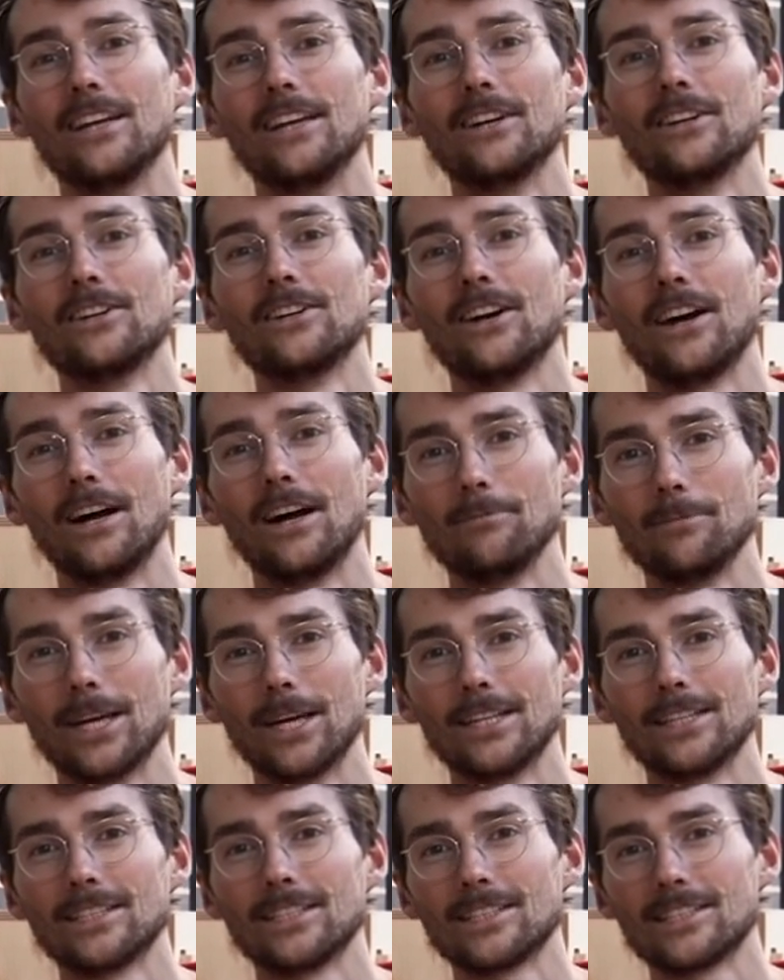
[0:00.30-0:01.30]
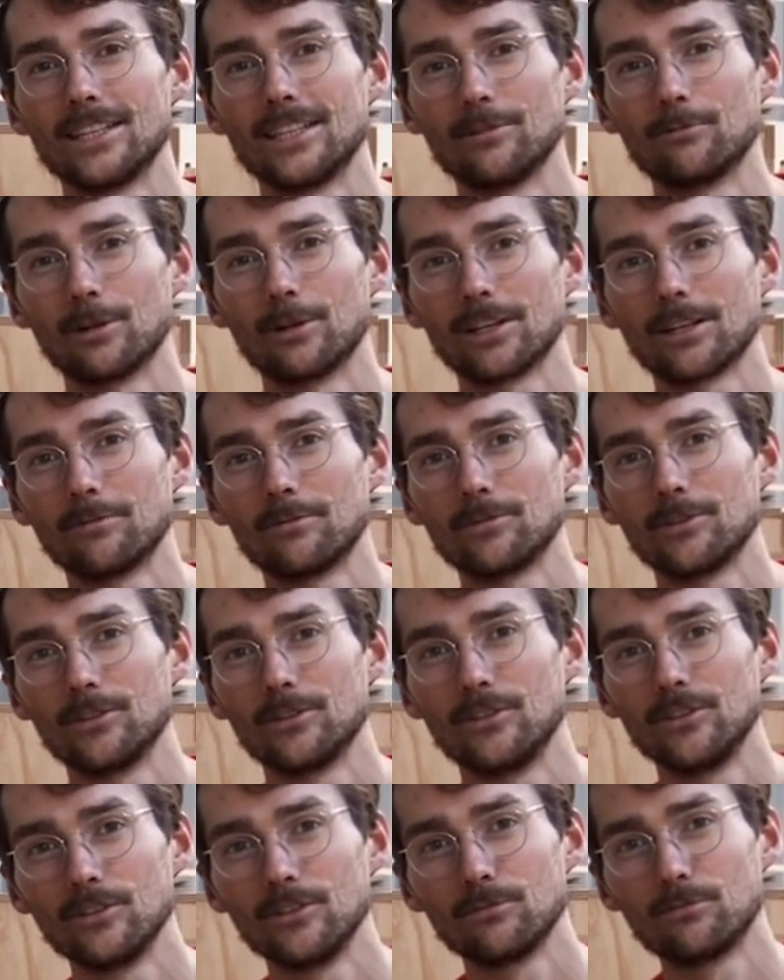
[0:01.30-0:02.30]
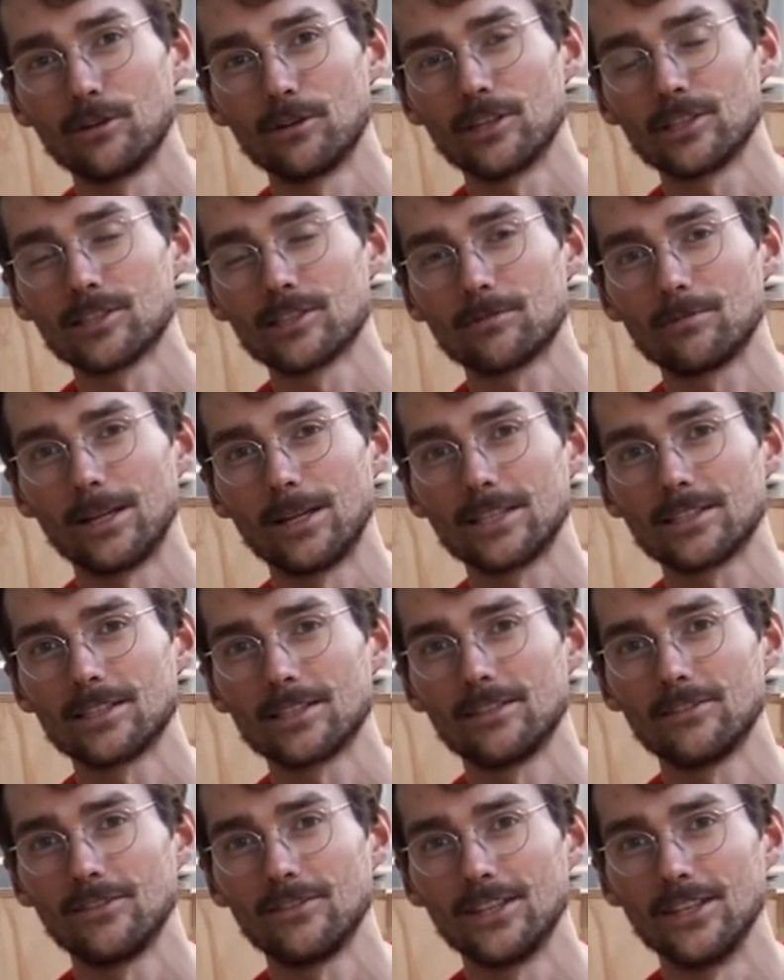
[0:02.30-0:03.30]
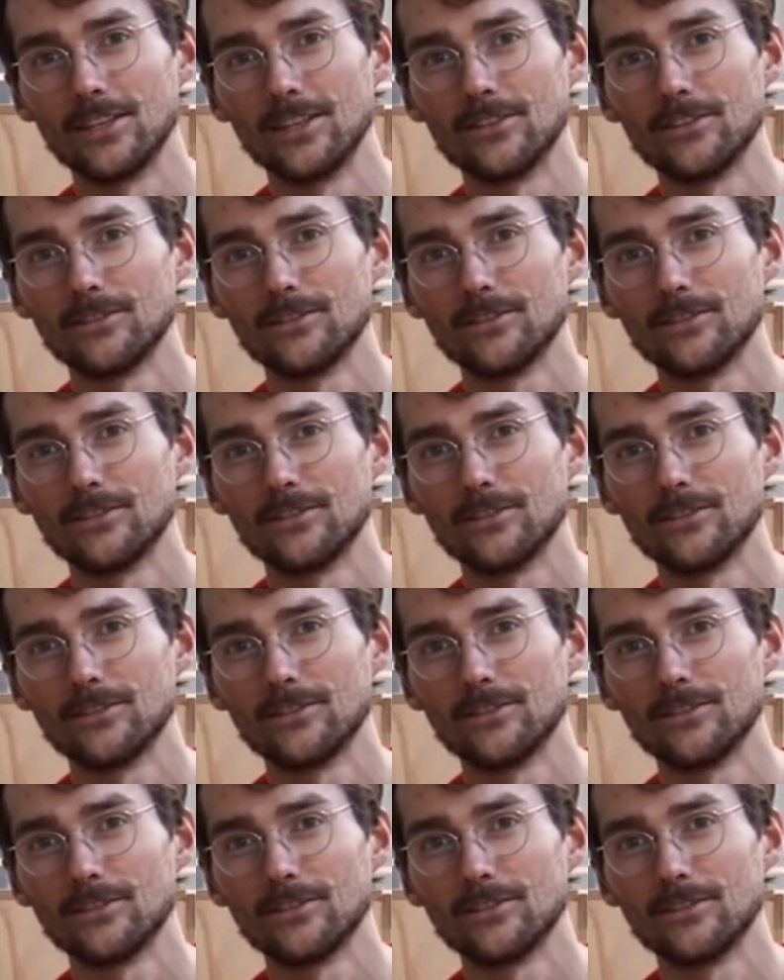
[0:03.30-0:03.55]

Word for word: Hello, ako Mianes, maligayang pagdating sa isang